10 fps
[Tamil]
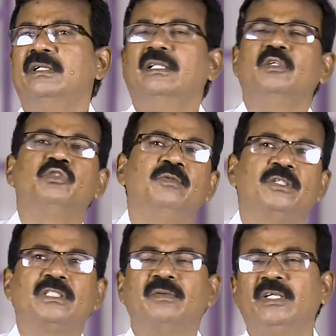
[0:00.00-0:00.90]
இந்த
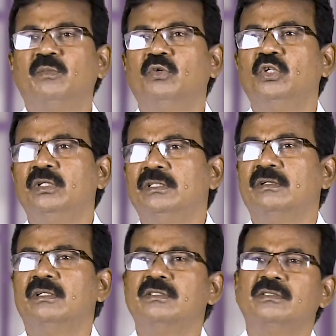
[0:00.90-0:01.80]
சுவிசேஷம் பொழுது
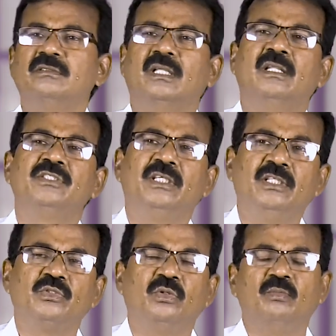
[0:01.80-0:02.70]
நல்ல
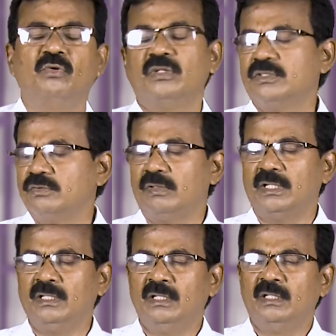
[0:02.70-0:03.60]
செய்தியை சொல்லும் பொழுது
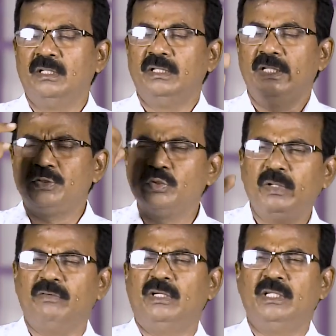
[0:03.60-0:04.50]
சொல்லுவாங்க
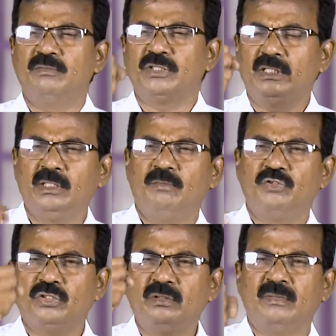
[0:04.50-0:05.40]
இயேசுவே வழியும் சத்தியம்
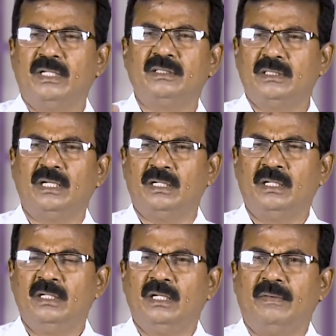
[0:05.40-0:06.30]
ஜீவமாக இருக்கிறார்
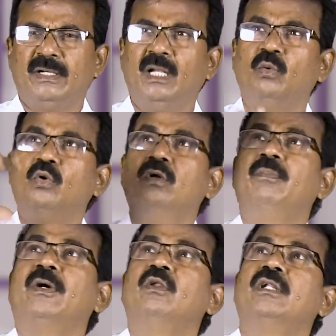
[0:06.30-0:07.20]
அவரெல்லாம்
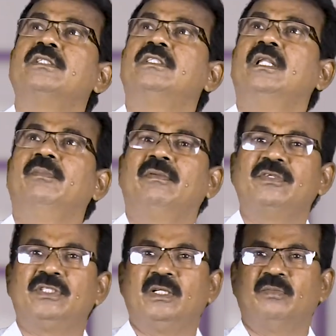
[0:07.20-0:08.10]
ஒருவர் பரலோக ராஜ்யத்தில்
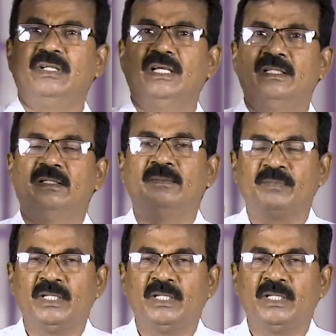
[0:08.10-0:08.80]
பிரவேசிக்க முடியாதுன்னு